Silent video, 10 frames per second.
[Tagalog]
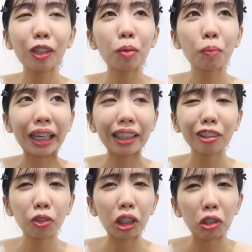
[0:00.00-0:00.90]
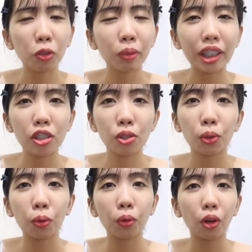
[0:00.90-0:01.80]
so, ito naman, you can
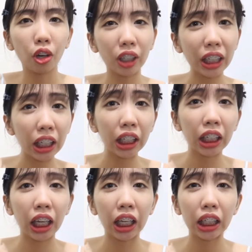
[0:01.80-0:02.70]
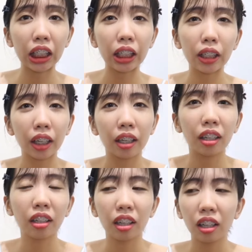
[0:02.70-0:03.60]
always throw in a
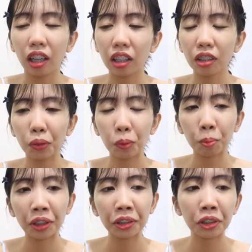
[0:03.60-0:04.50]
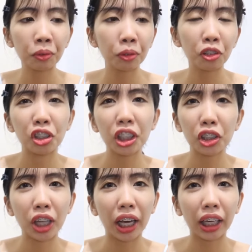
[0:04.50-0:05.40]
you know, parang siguro
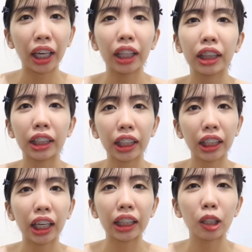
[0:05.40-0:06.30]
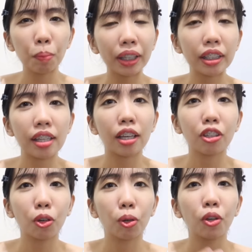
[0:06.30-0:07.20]
jean jacket, ganyan. Depende
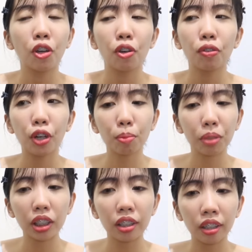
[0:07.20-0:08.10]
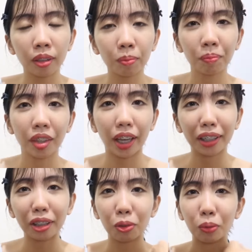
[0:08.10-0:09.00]
sa inyo. For me,
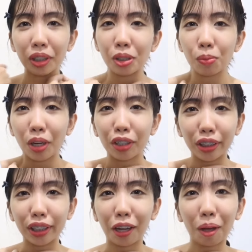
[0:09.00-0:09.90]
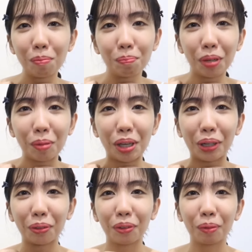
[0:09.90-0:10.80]
I can always wear it up
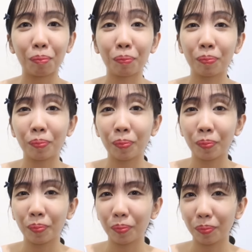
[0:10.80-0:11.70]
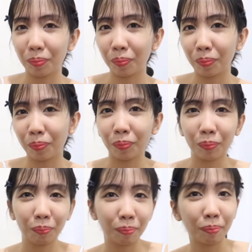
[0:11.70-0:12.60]
pag merong um,
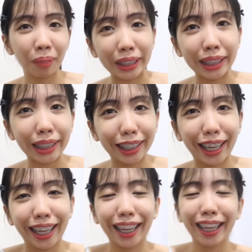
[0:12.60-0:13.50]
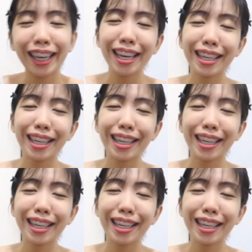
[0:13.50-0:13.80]
mm, maninita.